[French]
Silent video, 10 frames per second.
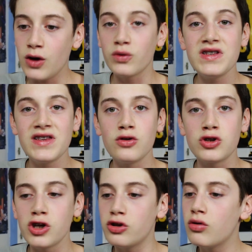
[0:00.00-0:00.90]
et on disait aux
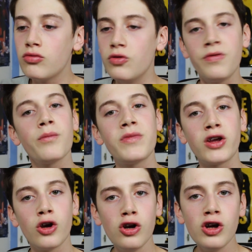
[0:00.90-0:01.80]
jeunes tu fermes ta
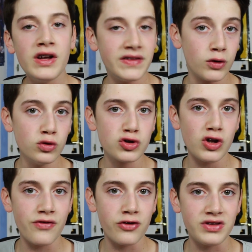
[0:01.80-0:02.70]
gueule, t'écoutes ce
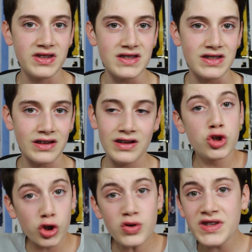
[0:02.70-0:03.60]
que les vieux te disent.
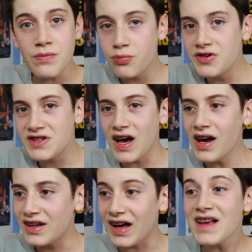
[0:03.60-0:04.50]
Aujourd'hui c'est plus
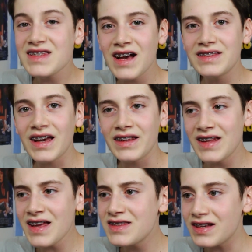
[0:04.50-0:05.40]
ça, grâce à
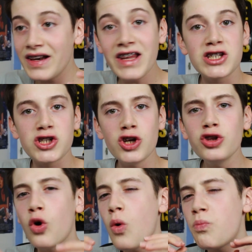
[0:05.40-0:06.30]
internet, les
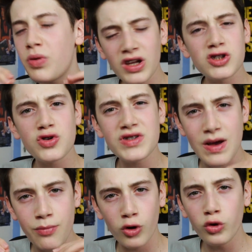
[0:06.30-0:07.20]
jeunes ont plein de choses
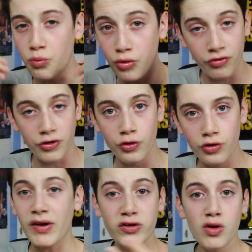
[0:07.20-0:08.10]
à apprendre aux plus
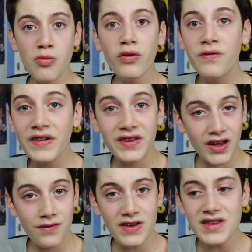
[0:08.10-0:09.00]
vieux. Parce que le monde va
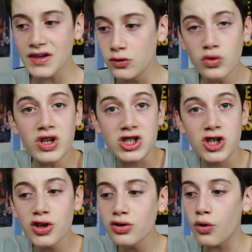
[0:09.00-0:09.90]
très vite et nous les
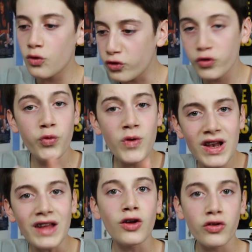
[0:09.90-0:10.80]
jeunes, on suit
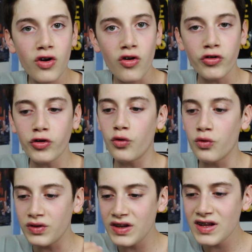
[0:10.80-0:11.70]
la tendance,
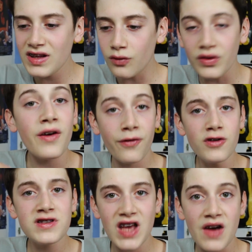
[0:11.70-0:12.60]
on, est, on
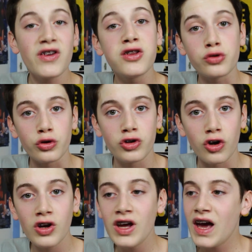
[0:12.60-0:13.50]
avance avec notre
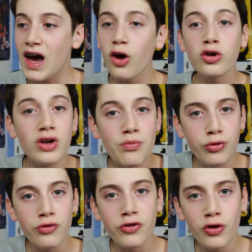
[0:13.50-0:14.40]
temps. Alors que les
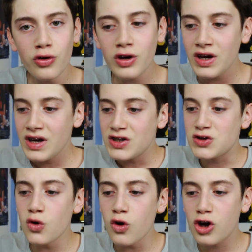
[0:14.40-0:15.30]
plus vieux
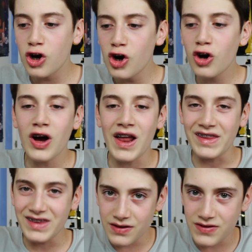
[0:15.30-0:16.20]
sont encore à
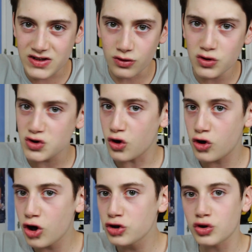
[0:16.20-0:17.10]
la télévision, sont
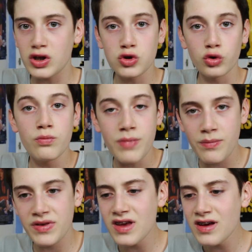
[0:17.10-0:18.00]
encore sur les journaux
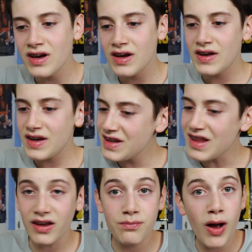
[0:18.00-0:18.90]
papier et
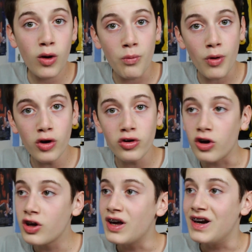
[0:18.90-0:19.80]
n'arrive pas à
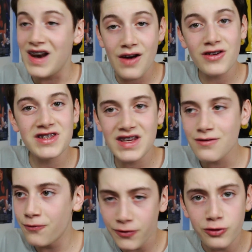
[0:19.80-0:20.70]
comprendre l'avancée
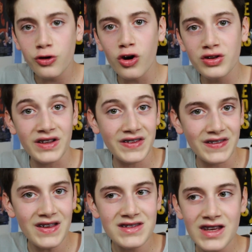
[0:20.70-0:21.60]
fulgurante
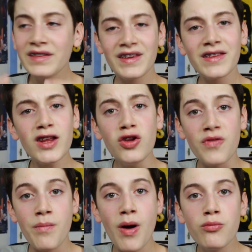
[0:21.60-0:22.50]
d'Internet, Internet ne
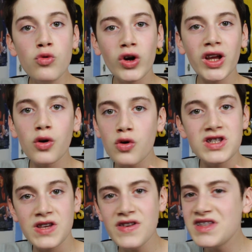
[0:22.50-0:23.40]
va pas mourir
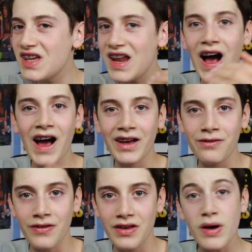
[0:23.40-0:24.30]
aussi vite qu'il est
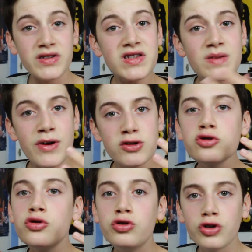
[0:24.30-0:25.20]
arrivé. Parce que c'est pas
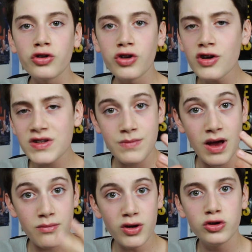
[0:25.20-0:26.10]
juste une tendance, mais
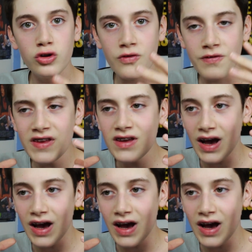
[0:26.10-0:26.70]
un mode de vie,